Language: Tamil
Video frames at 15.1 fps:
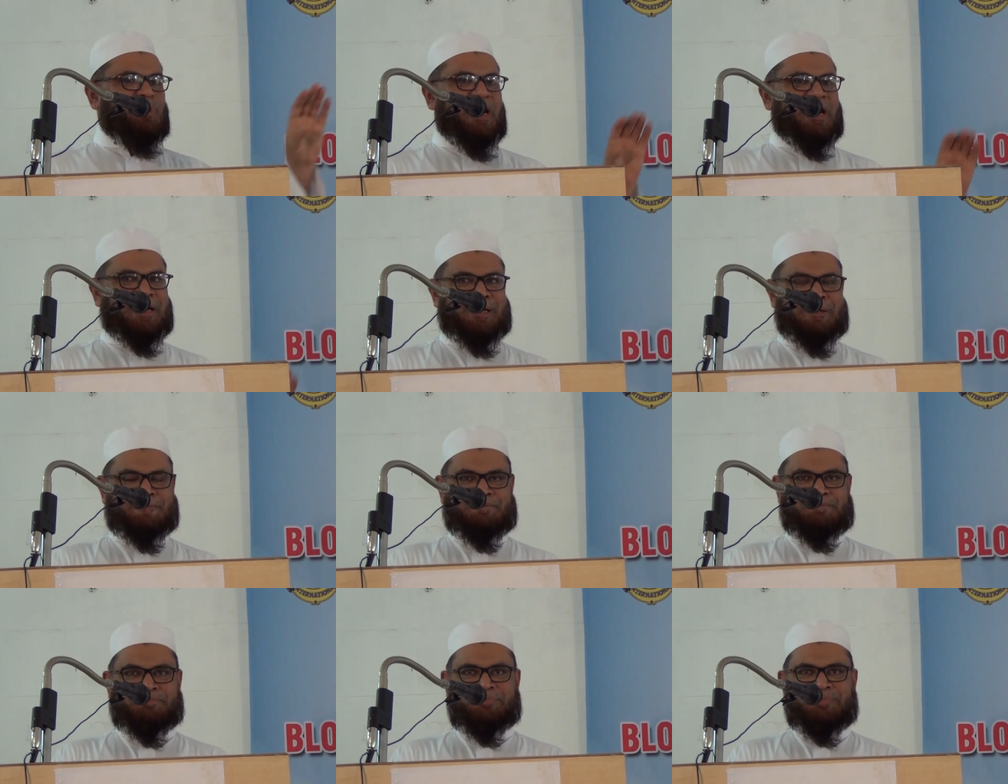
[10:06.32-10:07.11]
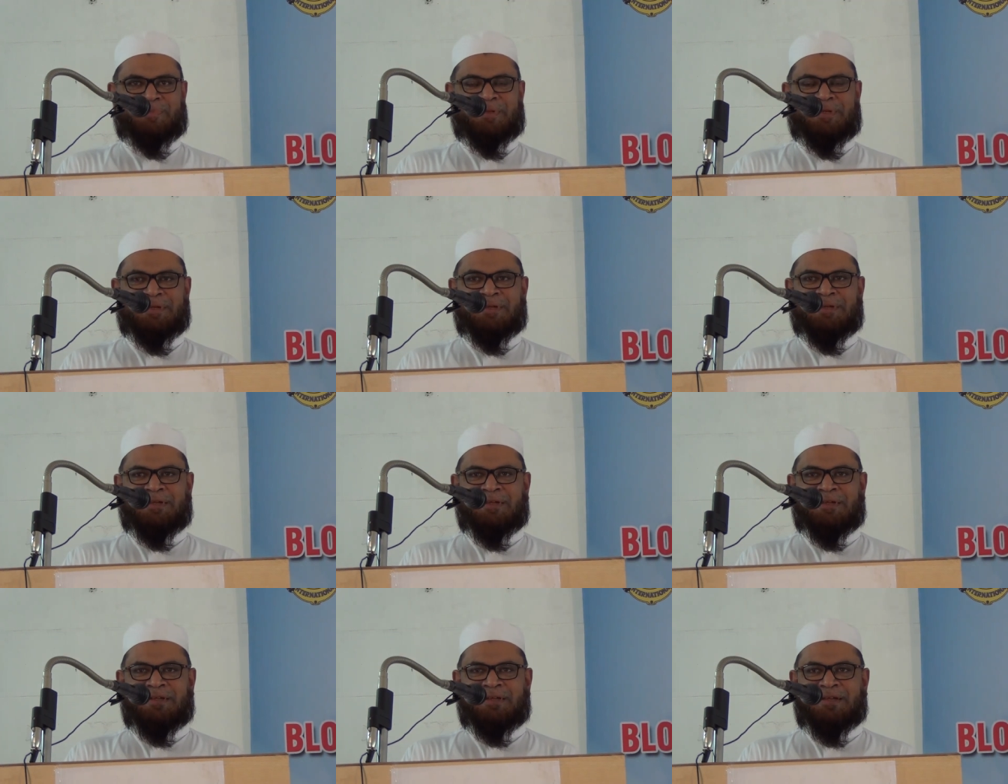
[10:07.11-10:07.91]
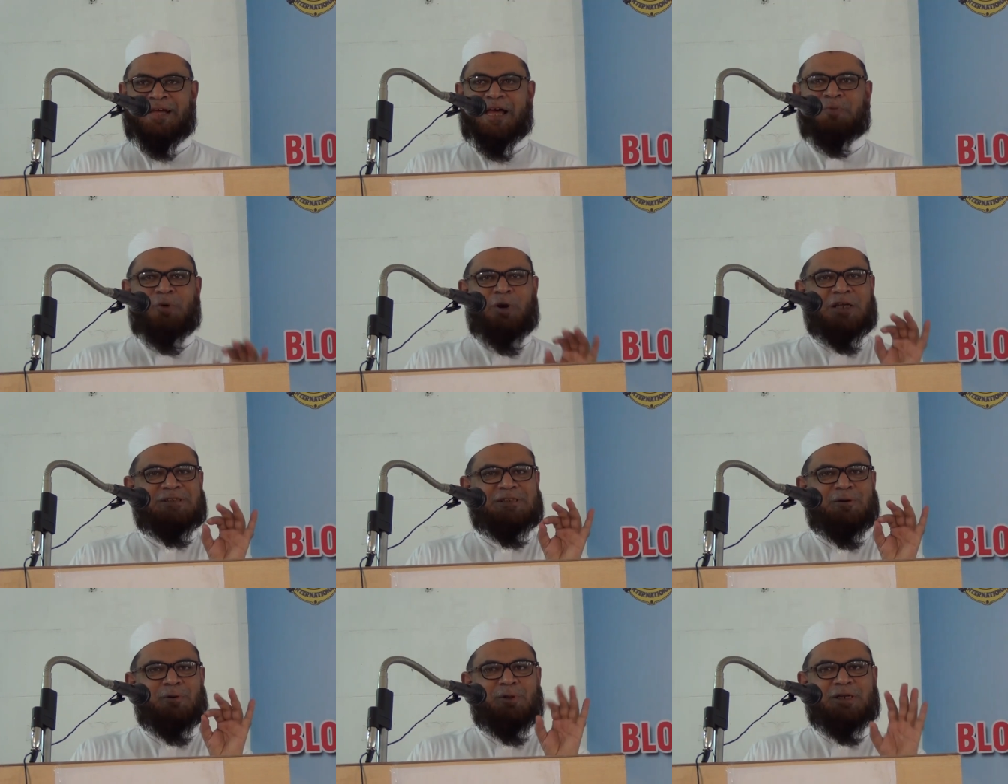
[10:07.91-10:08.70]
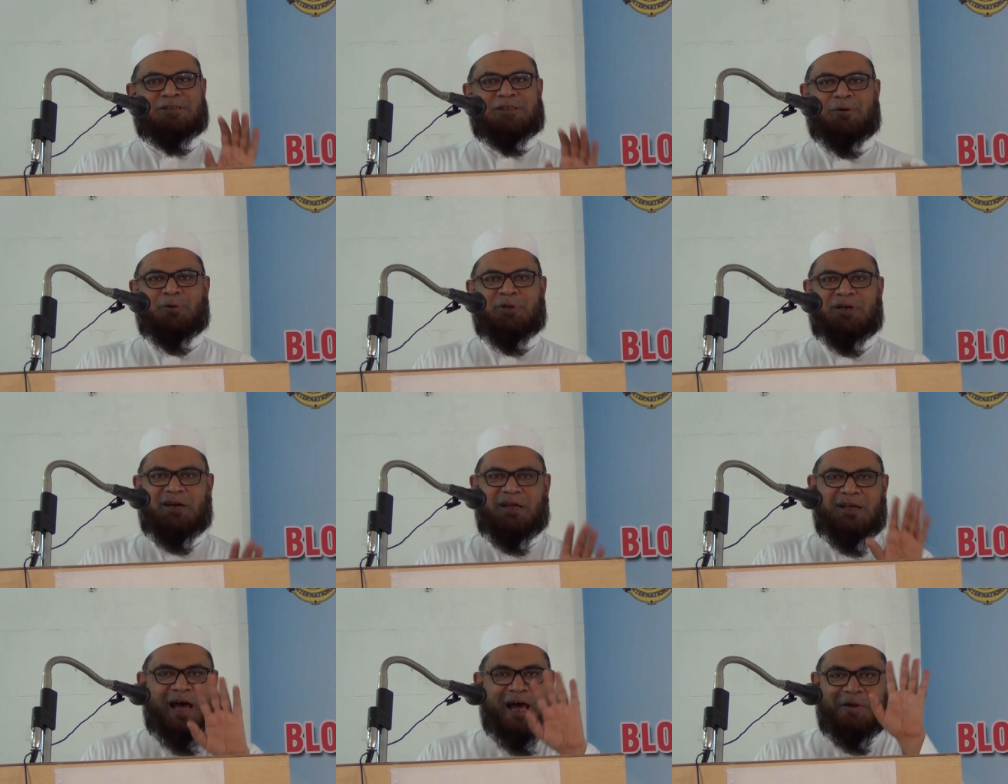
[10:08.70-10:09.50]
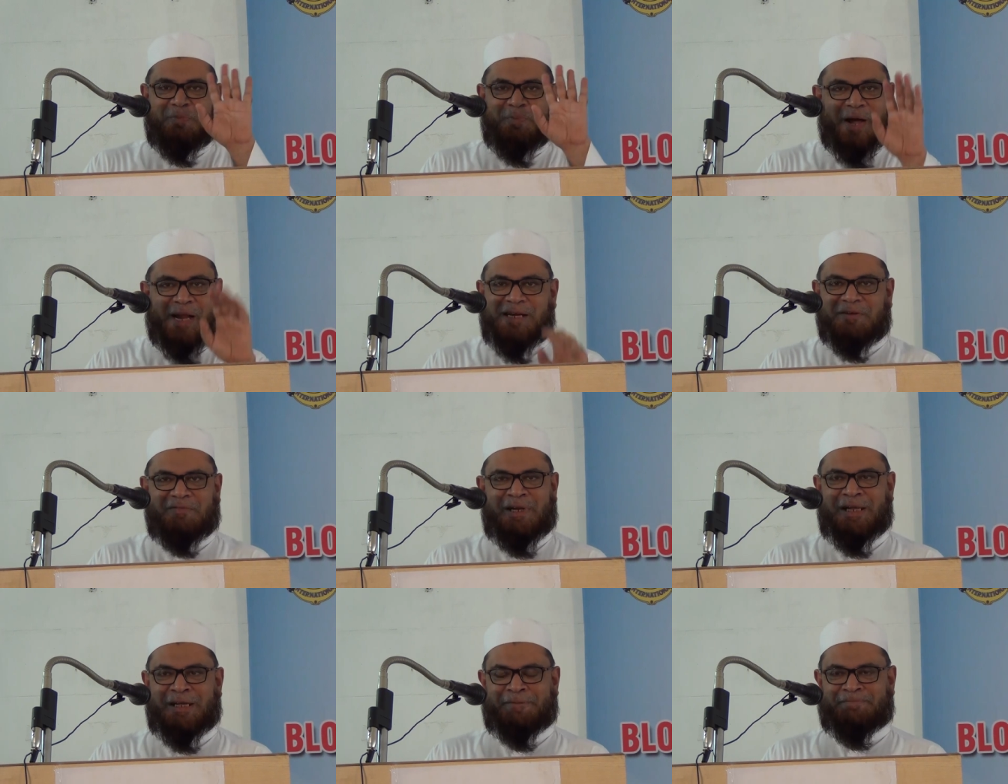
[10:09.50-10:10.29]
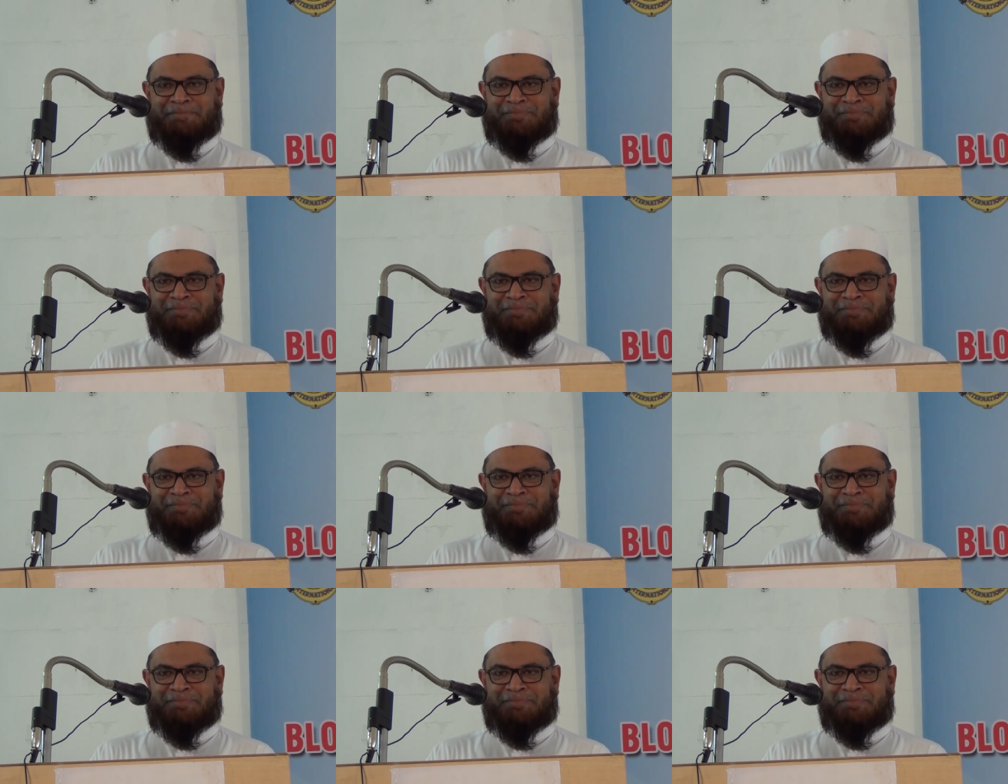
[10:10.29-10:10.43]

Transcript: சொன்னார்கள் அன்புள்ள சகோதர சகோதரிகளை யாரும் பார்க்கவில்லை